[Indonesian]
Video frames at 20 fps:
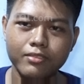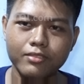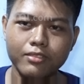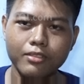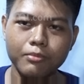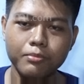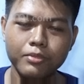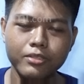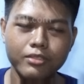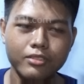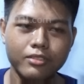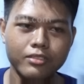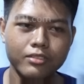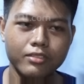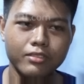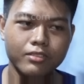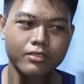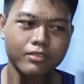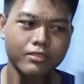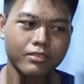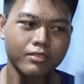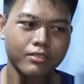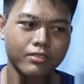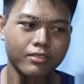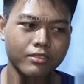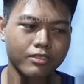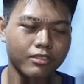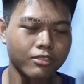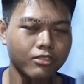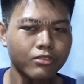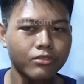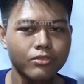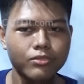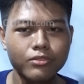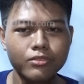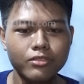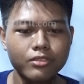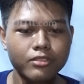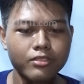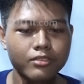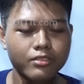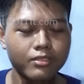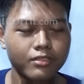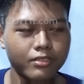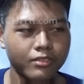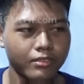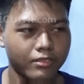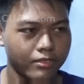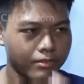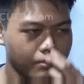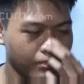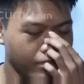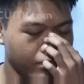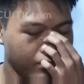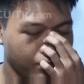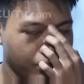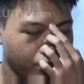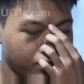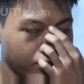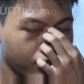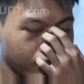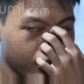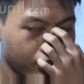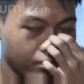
tapi ya ya gitu juga sih gimana pas